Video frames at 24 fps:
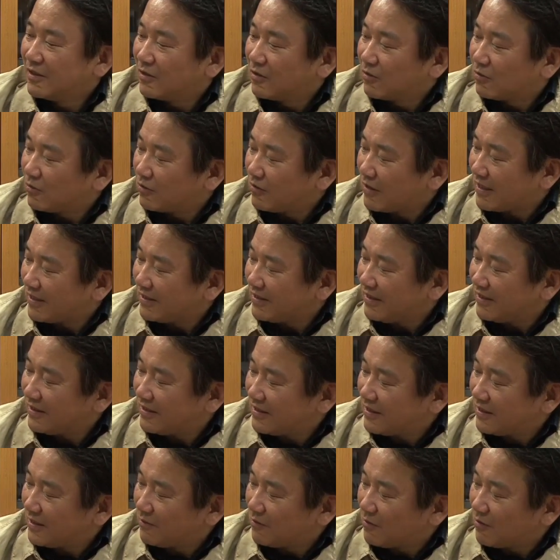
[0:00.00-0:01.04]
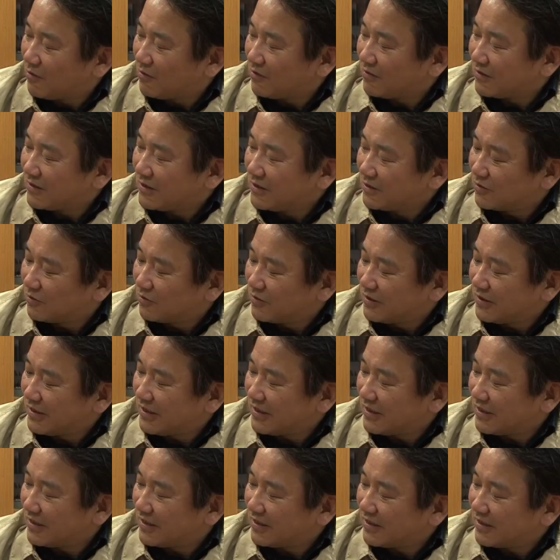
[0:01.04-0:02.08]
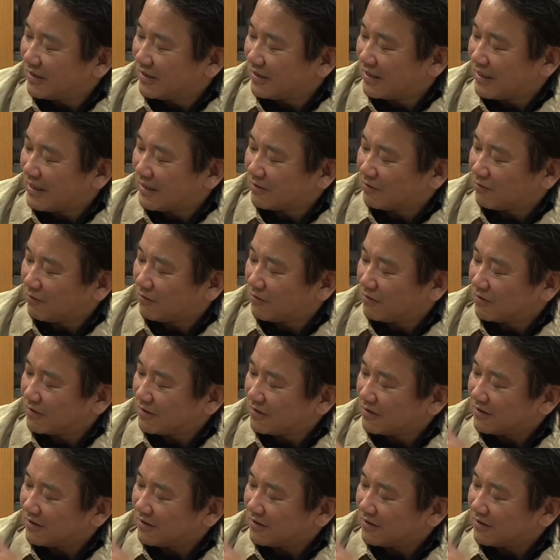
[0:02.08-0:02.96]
このアリエッティも非常にあの